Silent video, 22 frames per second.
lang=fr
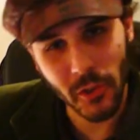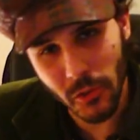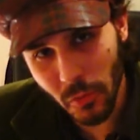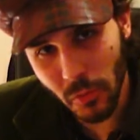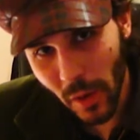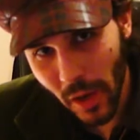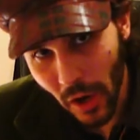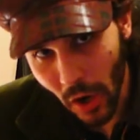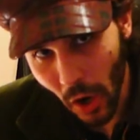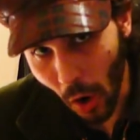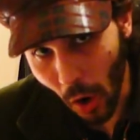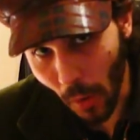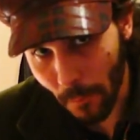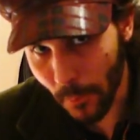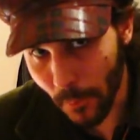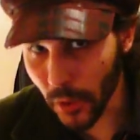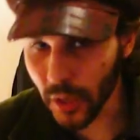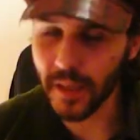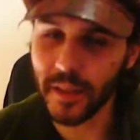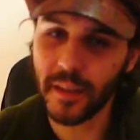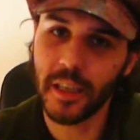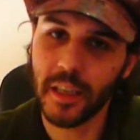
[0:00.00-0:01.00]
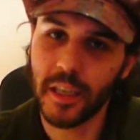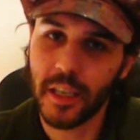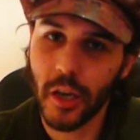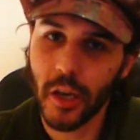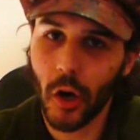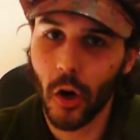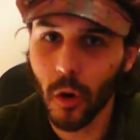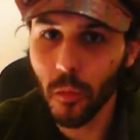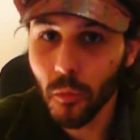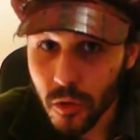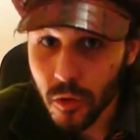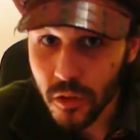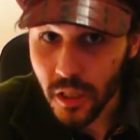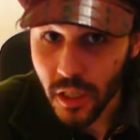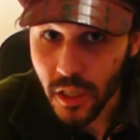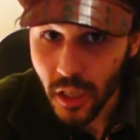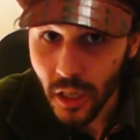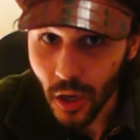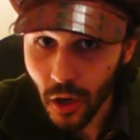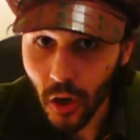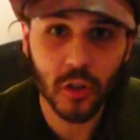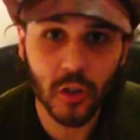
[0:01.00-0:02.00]
soit en politique, en
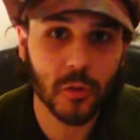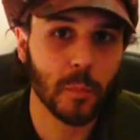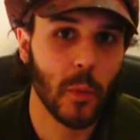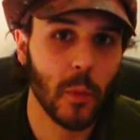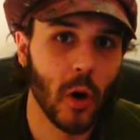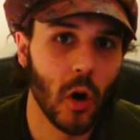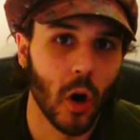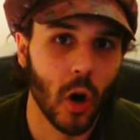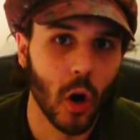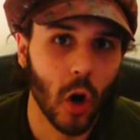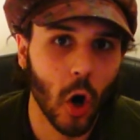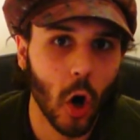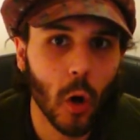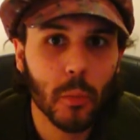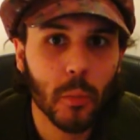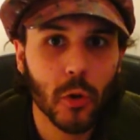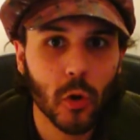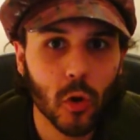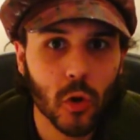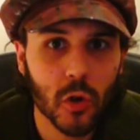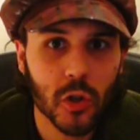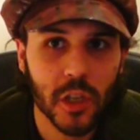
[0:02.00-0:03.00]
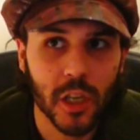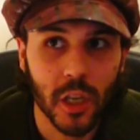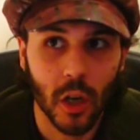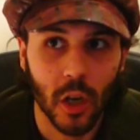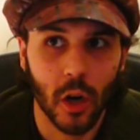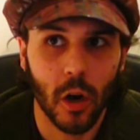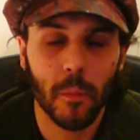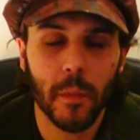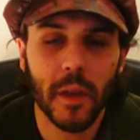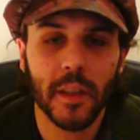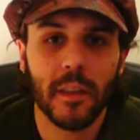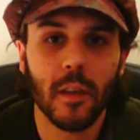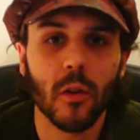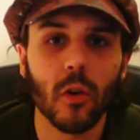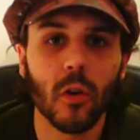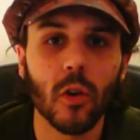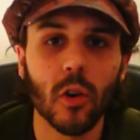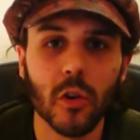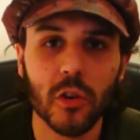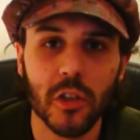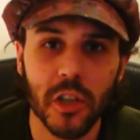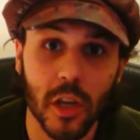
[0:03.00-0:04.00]
musique, en sport, en biologie, en
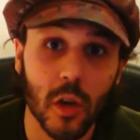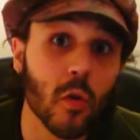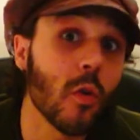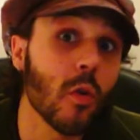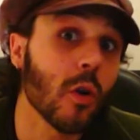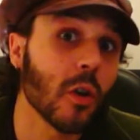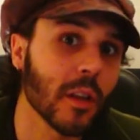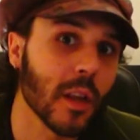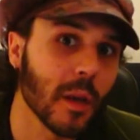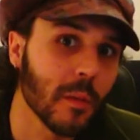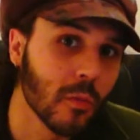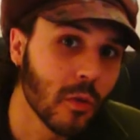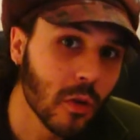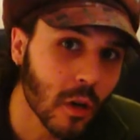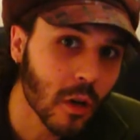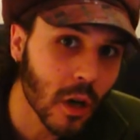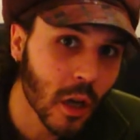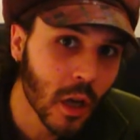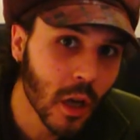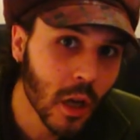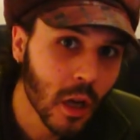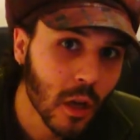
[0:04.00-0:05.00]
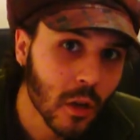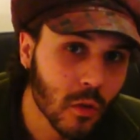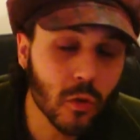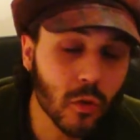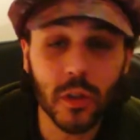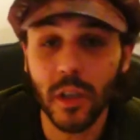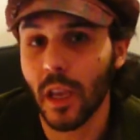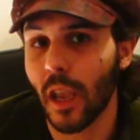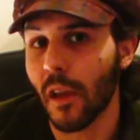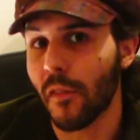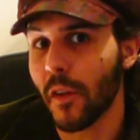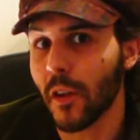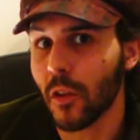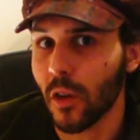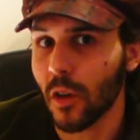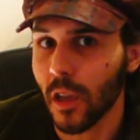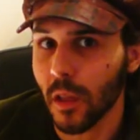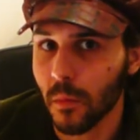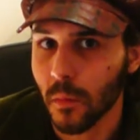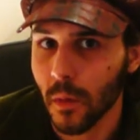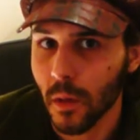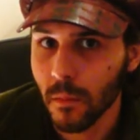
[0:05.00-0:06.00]
météorologie ou en amour, tout n'est qu'affaire de
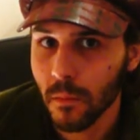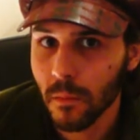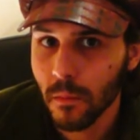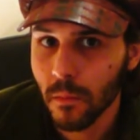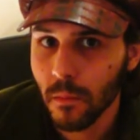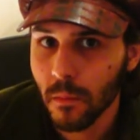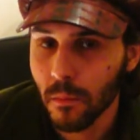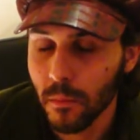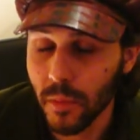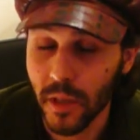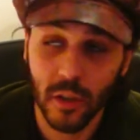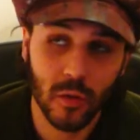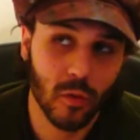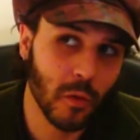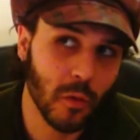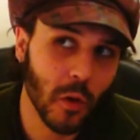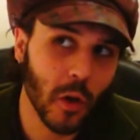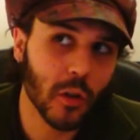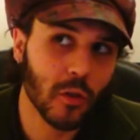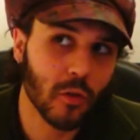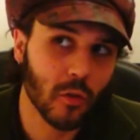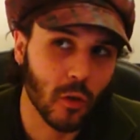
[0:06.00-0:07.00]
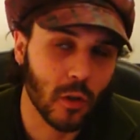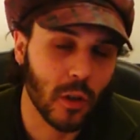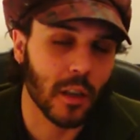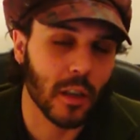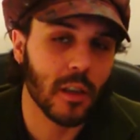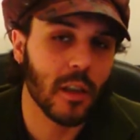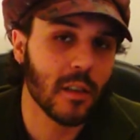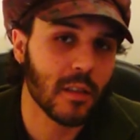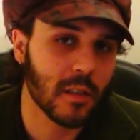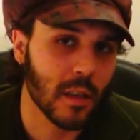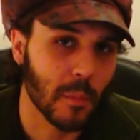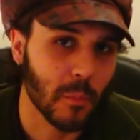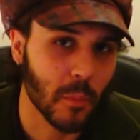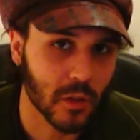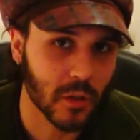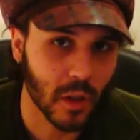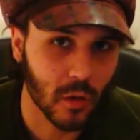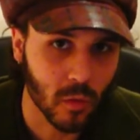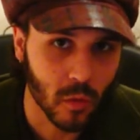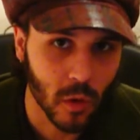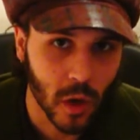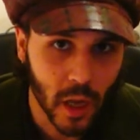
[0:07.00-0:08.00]
rythme. Bien souvent, ce dernier s'impose à
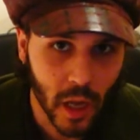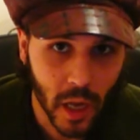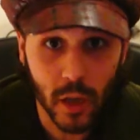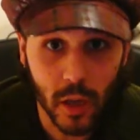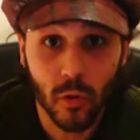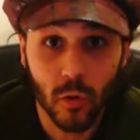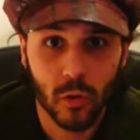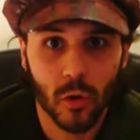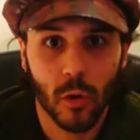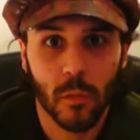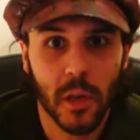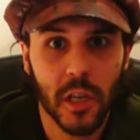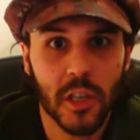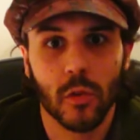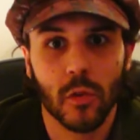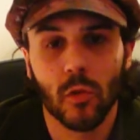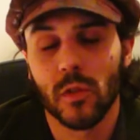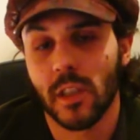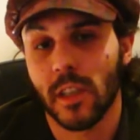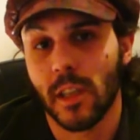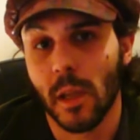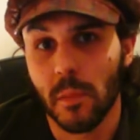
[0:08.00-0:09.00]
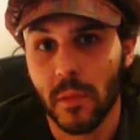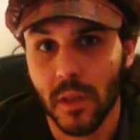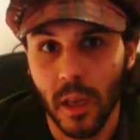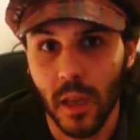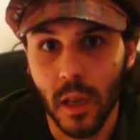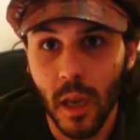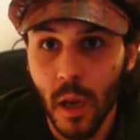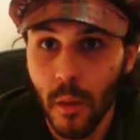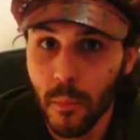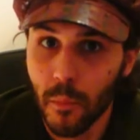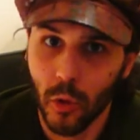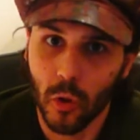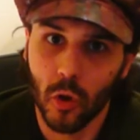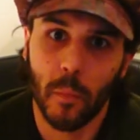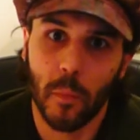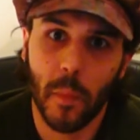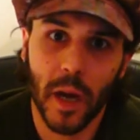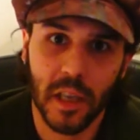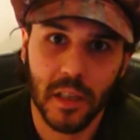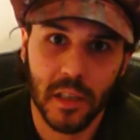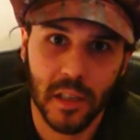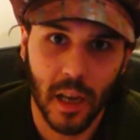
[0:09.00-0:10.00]
nous et nous oblige à nous adapter pour ne pas
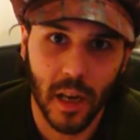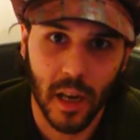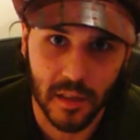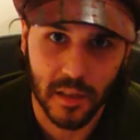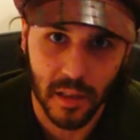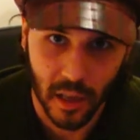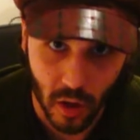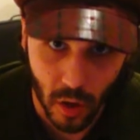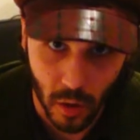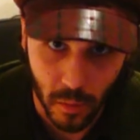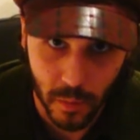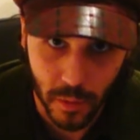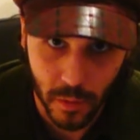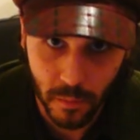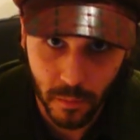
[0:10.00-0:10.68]
risquer la syncope.